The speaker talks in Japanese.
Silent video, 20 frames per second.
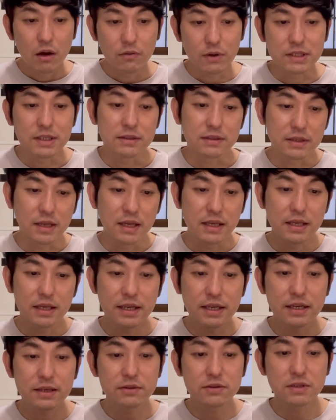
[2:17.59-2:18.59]
はですね、
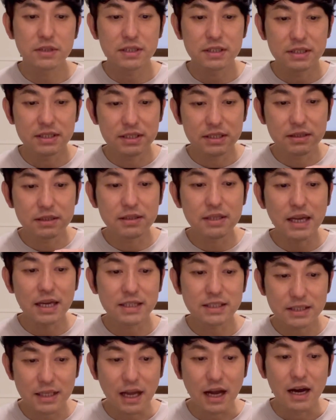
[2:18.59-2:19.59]
イギリスに実
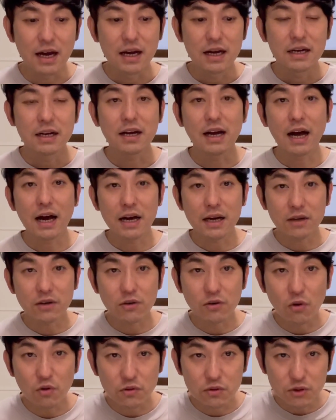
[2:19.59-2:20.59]
在した
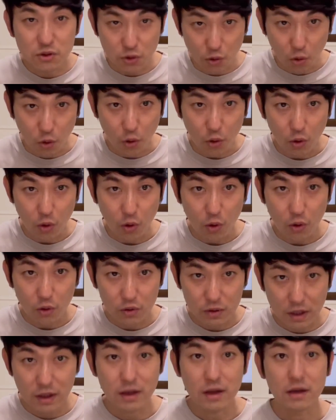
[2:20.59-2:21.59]
監獄書
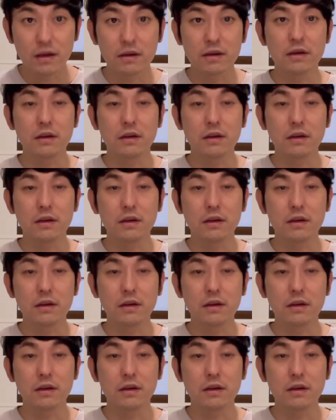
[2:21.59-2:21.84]
ね、